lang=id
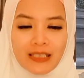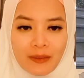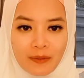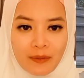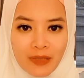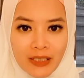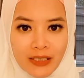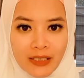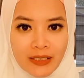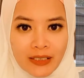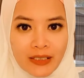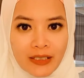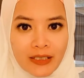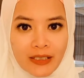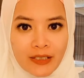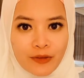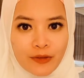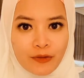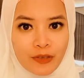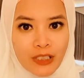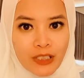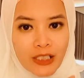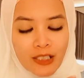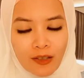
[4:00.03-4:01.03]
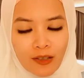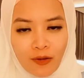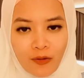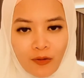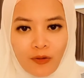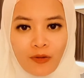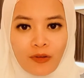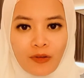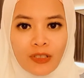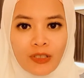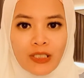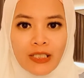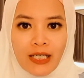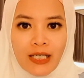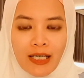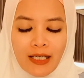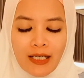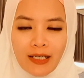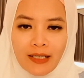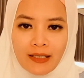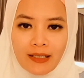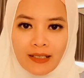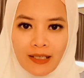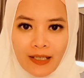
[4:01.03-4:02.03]
beli di Uniqlo, di
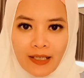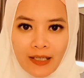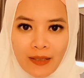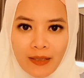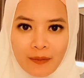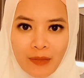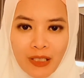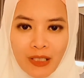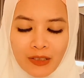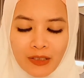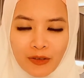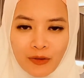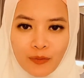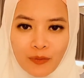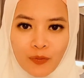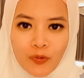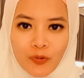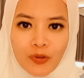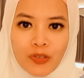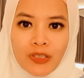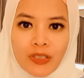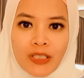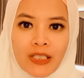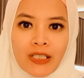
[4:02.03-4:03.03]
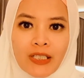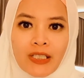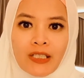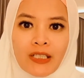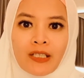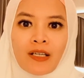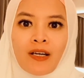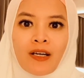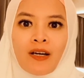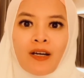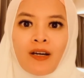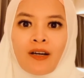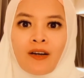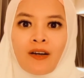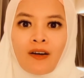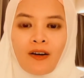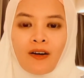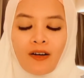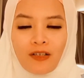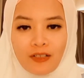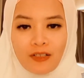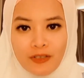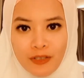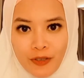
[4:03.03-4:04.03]
H&M ataupun di
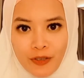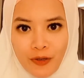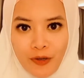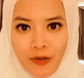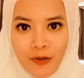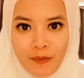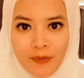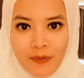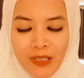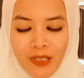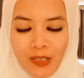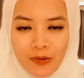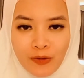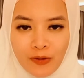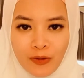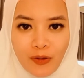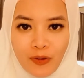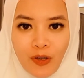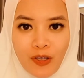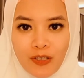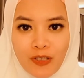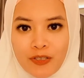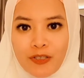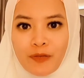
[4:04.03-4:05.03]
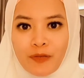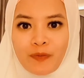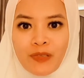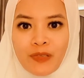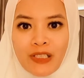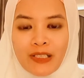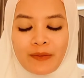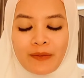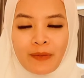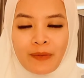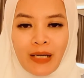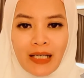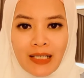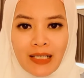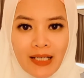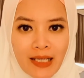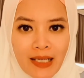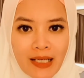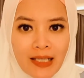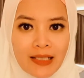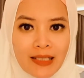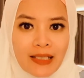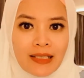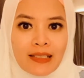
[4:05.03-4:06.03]
All Shop. Nah, untuk All Shopnya di
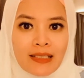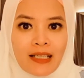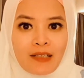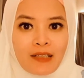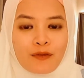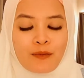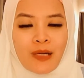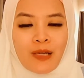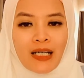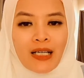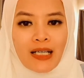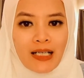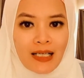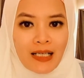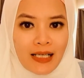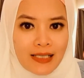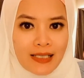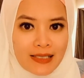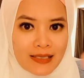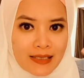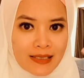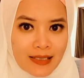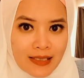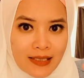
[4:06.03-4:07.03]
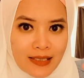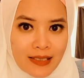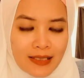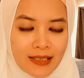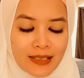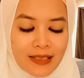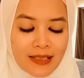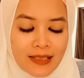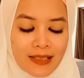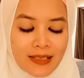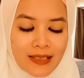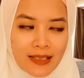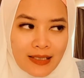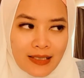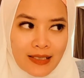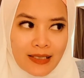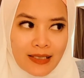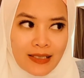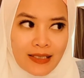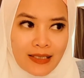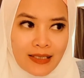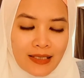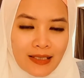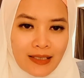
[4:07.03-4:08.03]
mana nanti aku bakal kasih
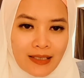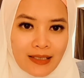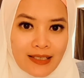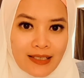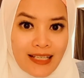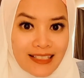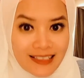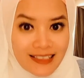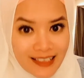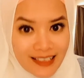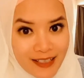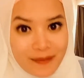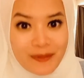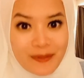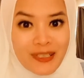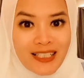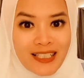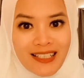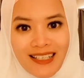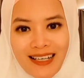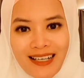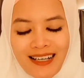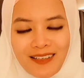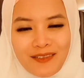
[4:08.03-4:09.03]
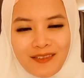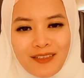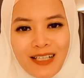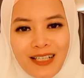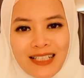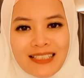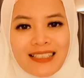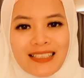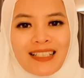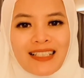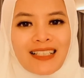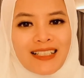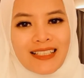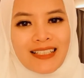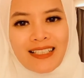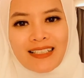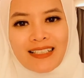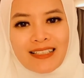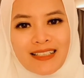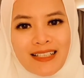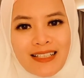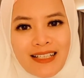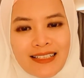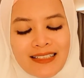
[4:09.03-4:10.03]
di deskripsi ya. Aku kasih
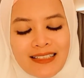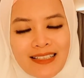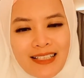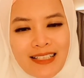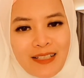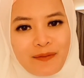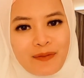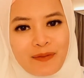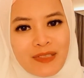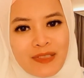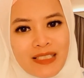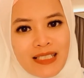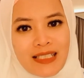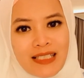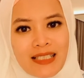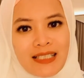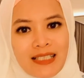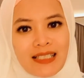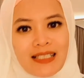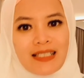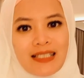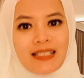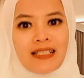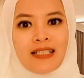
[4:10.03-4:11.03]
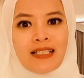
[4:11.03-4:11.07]
linknya di deskripsi.